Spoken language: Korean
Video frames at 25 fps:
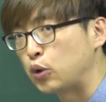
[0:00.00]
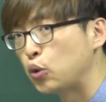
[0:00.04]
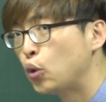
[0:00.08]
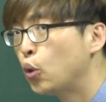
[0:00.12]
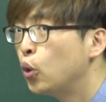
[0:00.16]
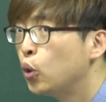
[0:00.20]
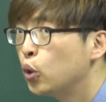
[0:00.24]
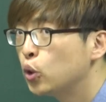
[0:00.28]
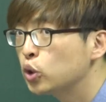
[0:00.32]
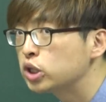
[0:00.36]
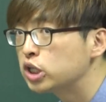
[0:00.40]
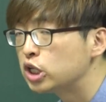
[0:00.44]

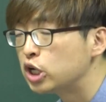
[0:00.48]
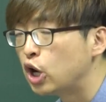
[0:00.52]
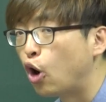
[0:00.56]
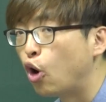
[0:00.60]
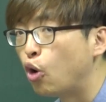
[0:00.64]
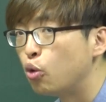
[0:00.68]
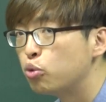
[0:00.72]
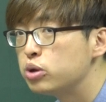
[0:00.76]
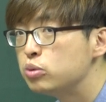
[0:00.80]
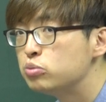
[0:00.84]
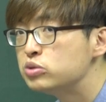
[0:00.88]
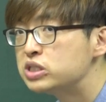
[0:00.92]
이런 것들은
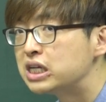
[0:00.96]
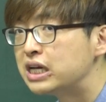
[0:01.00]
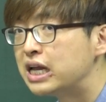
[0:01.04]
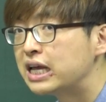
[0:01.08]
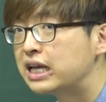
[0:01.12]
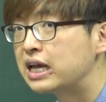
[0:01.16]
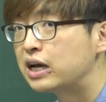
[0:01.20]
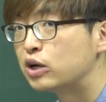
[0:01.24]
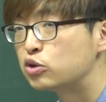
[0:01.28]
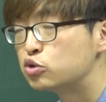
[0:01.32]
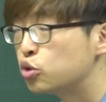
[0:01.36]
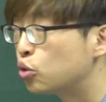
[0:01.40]
어휘 문제
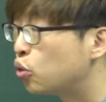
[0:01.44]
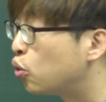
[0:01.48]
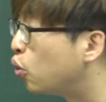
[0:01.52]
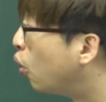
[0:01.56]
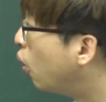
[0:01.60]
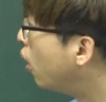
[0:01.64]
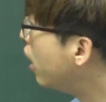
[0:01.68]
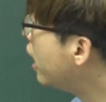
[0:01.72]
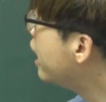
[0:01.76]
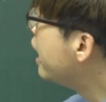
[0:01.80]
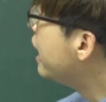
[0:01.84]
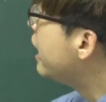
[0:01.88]
내기가
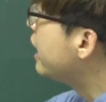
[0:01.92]
좋고